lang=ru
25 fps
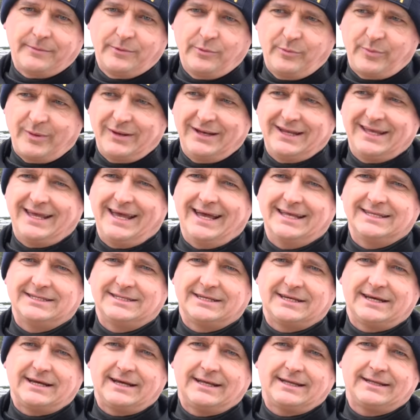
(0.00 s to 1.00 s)
Ну, по
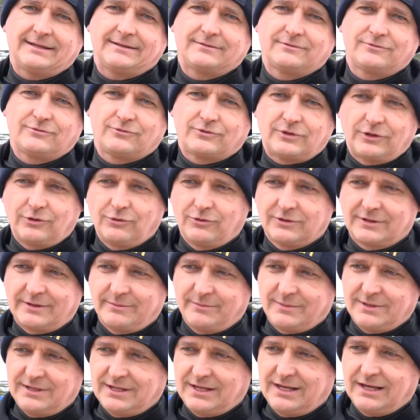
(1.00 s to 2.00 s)
легенде, а утонул
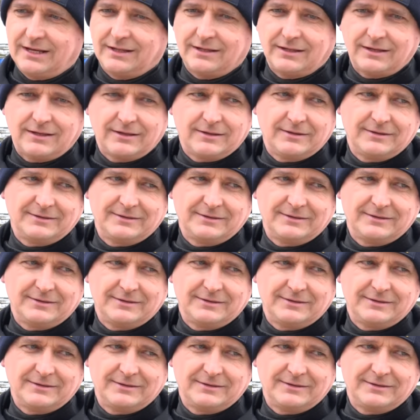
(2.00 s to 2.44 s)
там манекен.